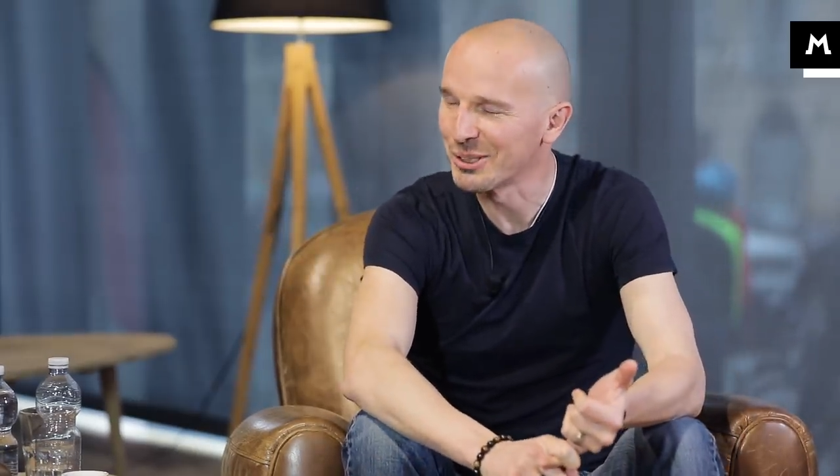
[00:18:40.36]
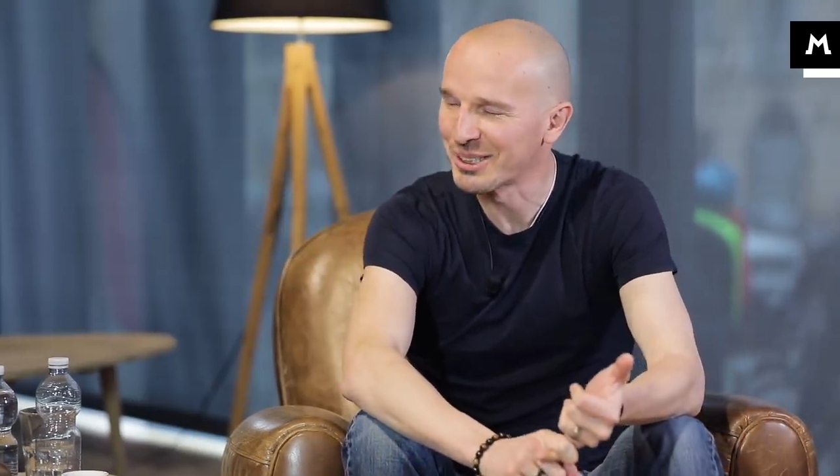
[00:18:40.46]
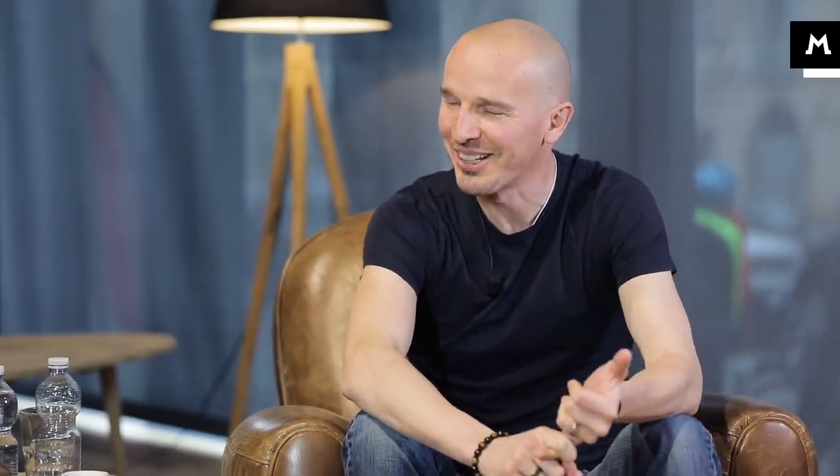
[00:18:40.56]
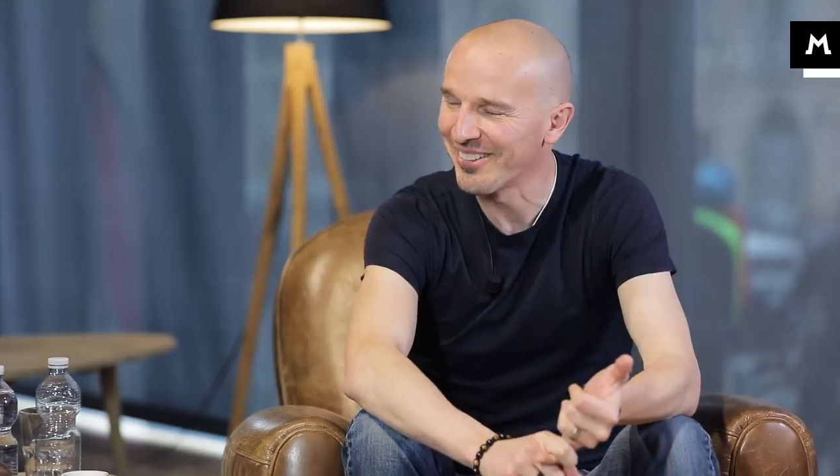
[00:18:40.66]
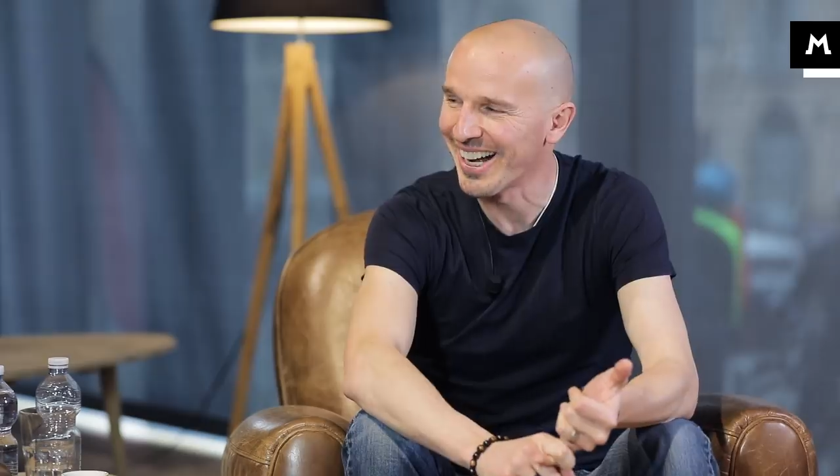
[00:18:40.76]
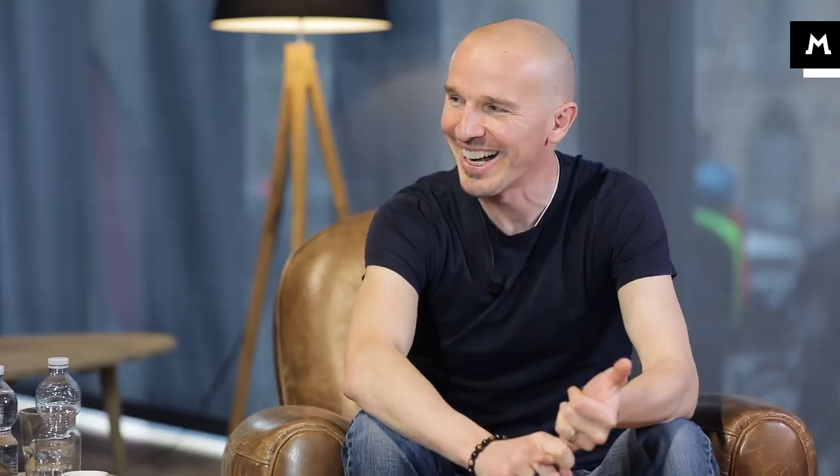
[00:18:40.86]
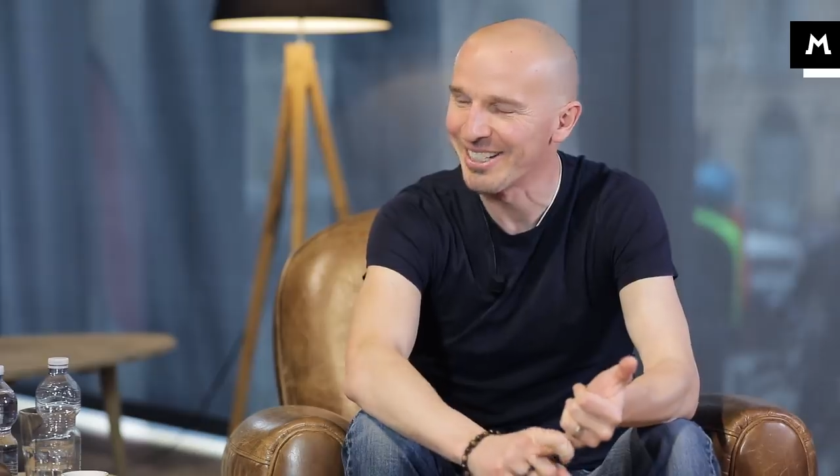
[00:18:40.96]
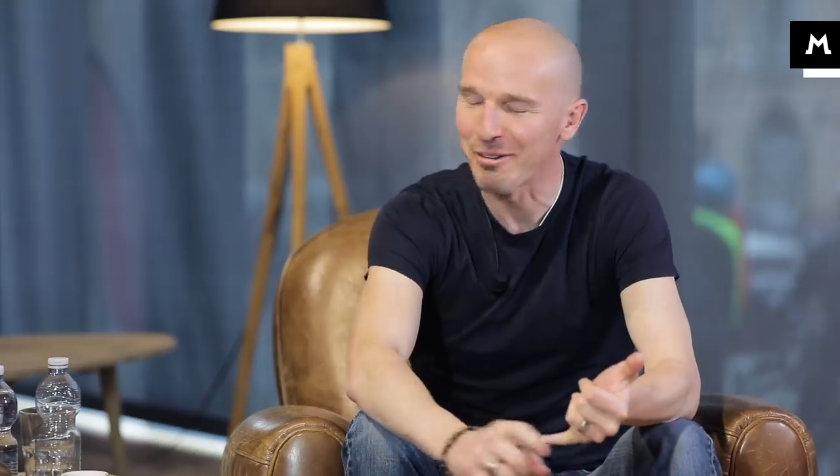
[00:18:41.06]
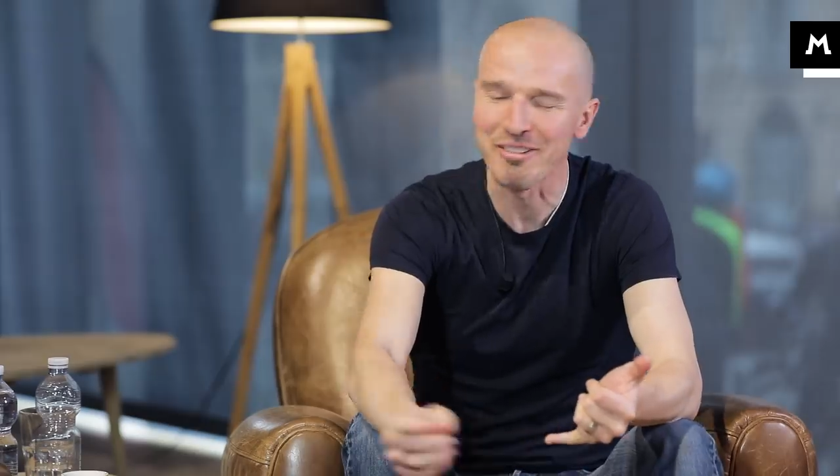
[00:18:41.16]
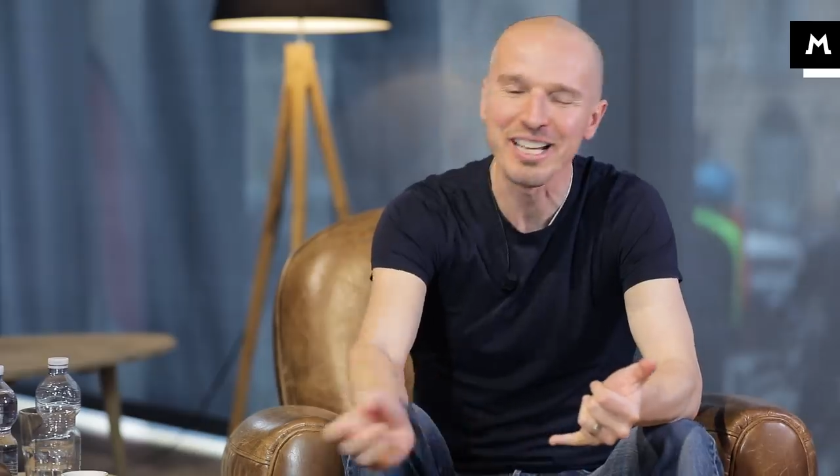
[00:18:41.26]

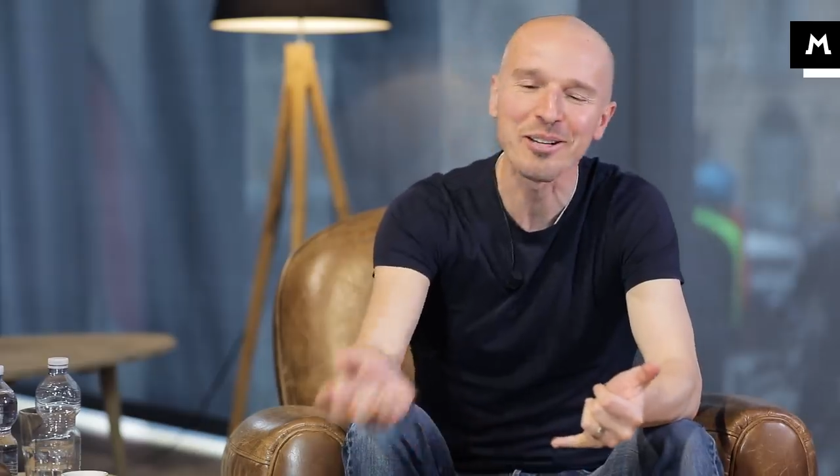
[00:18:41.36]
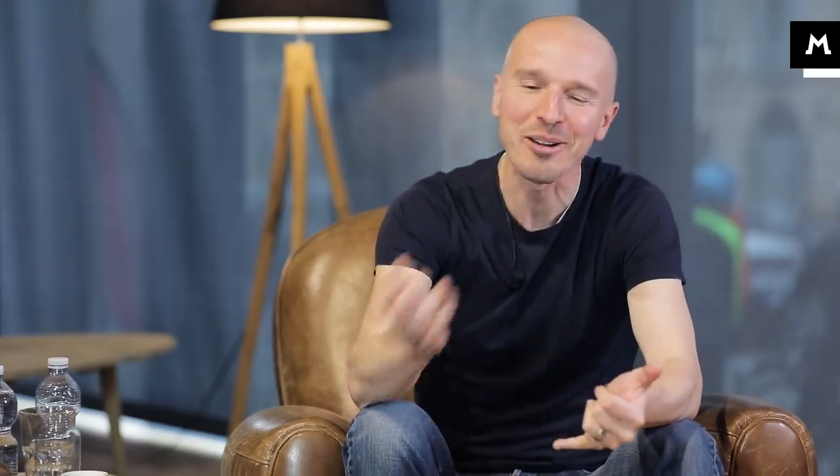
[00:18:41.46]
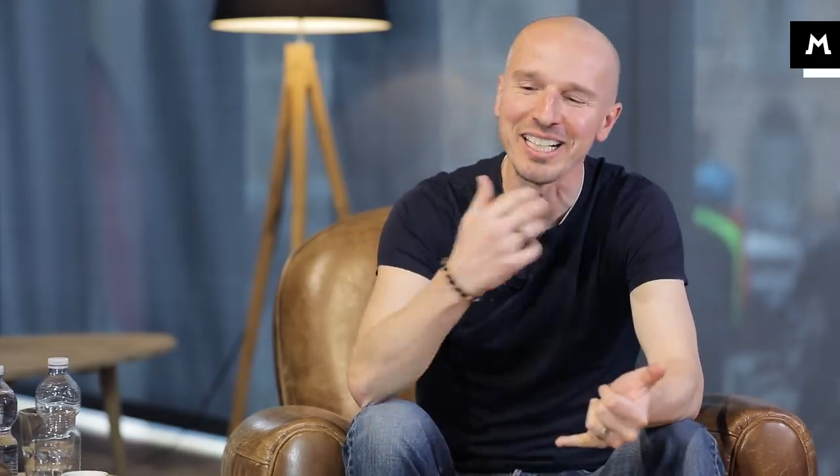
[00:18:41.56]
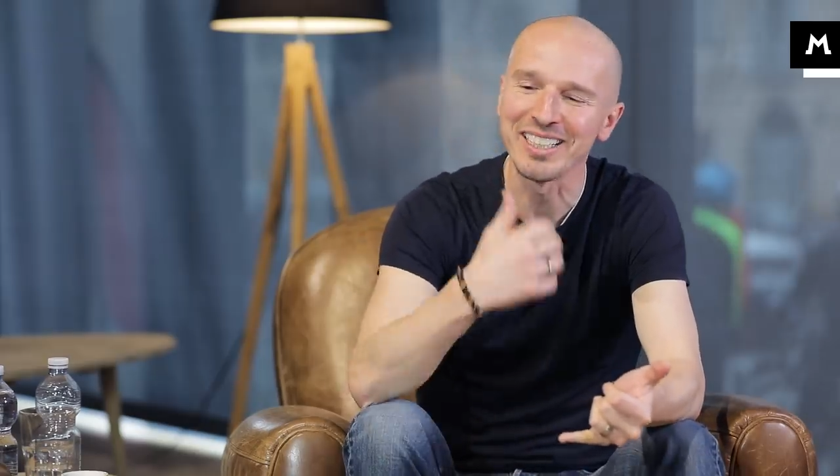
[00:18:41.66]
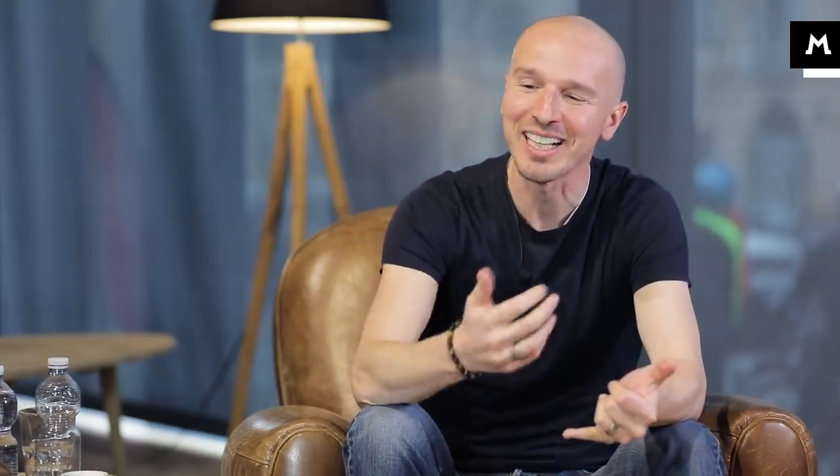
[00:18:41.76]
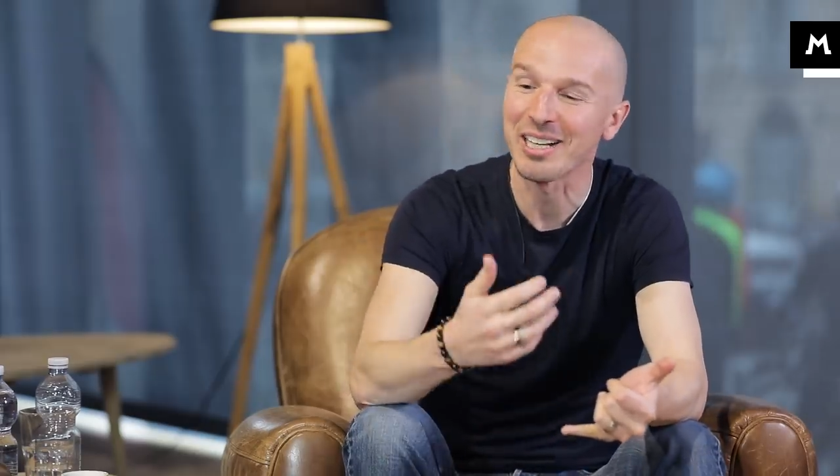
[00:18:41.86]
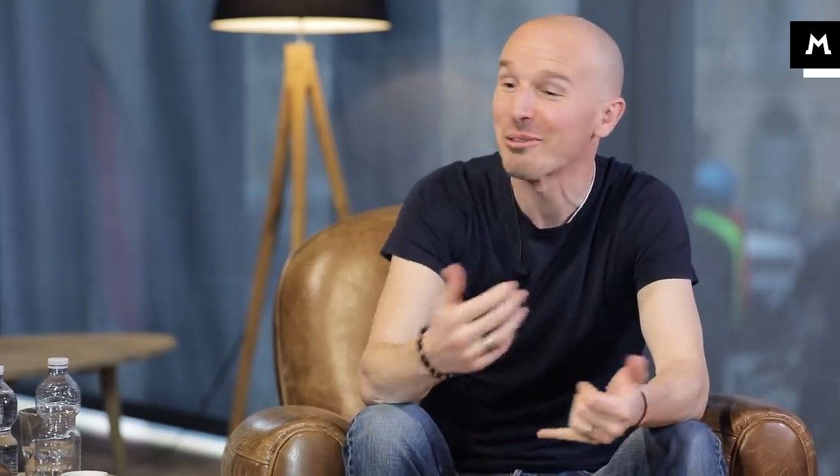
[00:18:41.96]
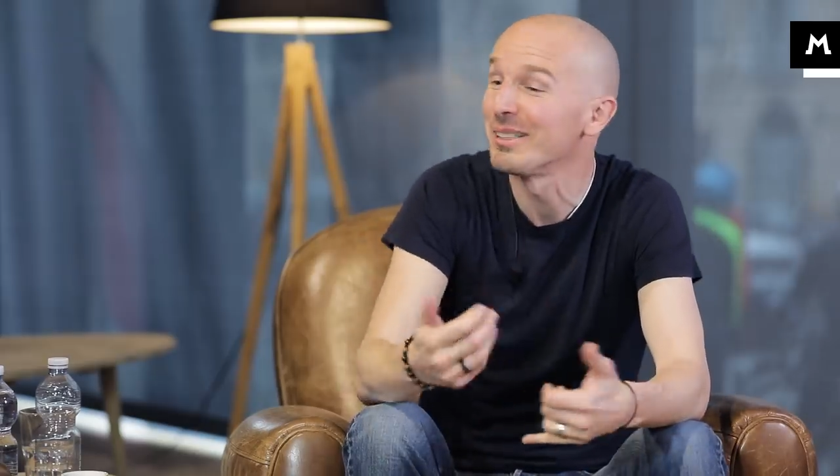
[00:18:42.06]
Montemagno, ma vieni qua in Italia.